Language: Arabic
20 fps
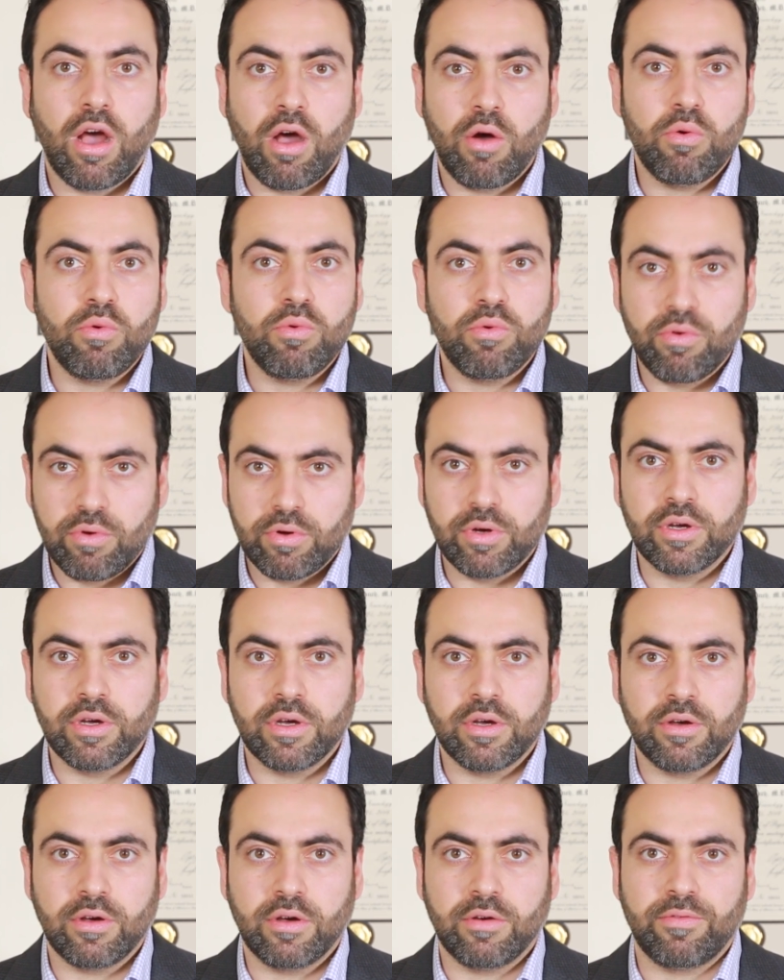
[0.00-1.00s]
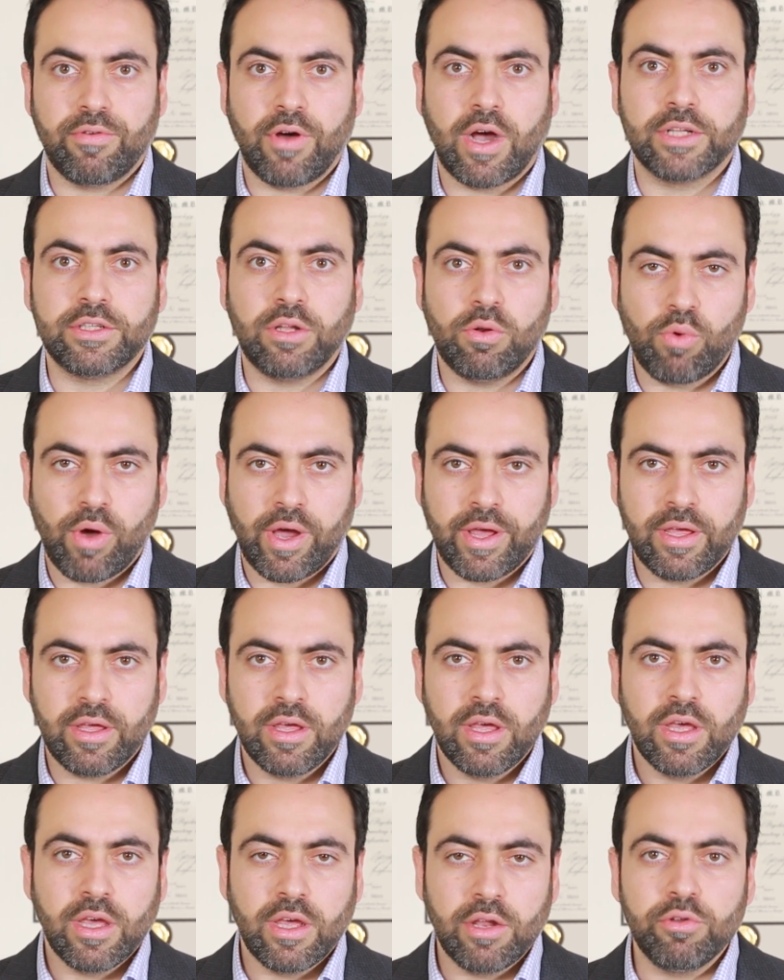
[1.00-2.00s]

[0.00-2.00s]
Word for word: او آه، فقد الوعي